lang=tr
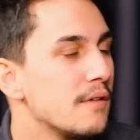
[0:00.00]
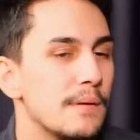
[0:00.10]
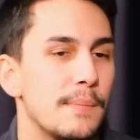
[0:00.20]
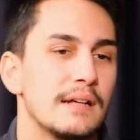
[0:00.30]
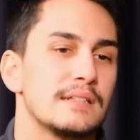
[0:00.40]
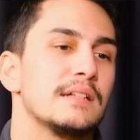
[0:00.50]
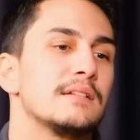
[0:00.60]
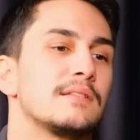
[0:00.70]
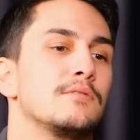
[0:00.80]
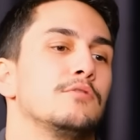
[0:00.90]
Ve ben şey
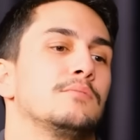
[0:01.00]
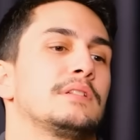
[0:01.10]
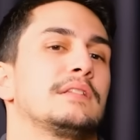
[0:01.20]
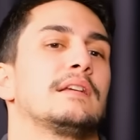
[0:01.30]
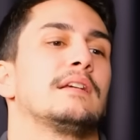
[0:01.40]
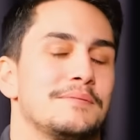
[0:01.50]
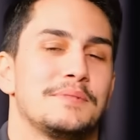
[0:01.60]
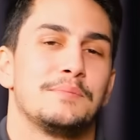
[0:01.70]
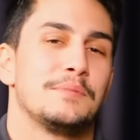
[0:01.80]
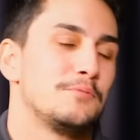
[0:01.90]
hatırlıyorum işte
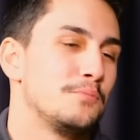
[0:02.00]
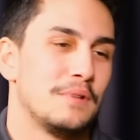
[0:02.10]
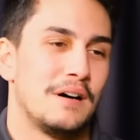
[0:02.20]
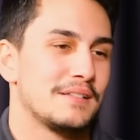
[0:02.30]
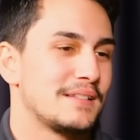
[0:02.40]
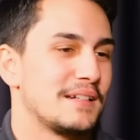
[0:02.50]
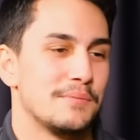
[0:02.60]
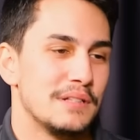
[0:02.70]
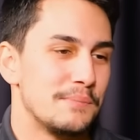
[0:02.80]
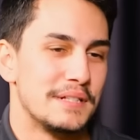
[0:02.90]
Şimdi As
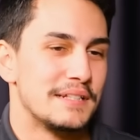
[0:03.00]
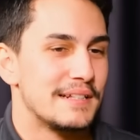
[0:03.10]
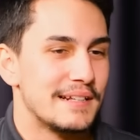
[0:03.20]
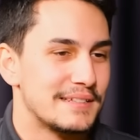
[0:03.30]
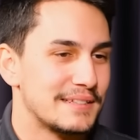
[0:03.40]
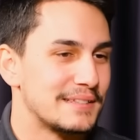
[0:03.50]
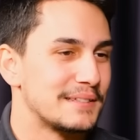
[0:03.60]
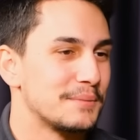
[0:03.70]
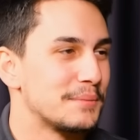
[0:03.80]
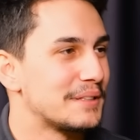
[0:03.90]
takımı da birinci lige çıktı
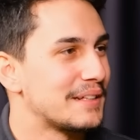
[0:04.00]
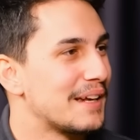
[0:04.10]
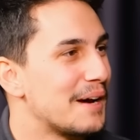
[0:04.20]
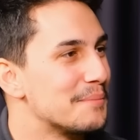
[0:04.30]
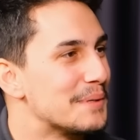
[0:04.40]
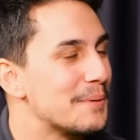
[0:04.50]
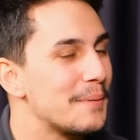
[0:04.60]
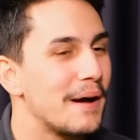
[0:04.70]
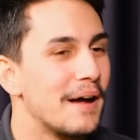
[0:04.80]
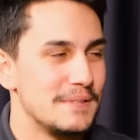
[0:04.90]
şimdi şey yapmıyorum ama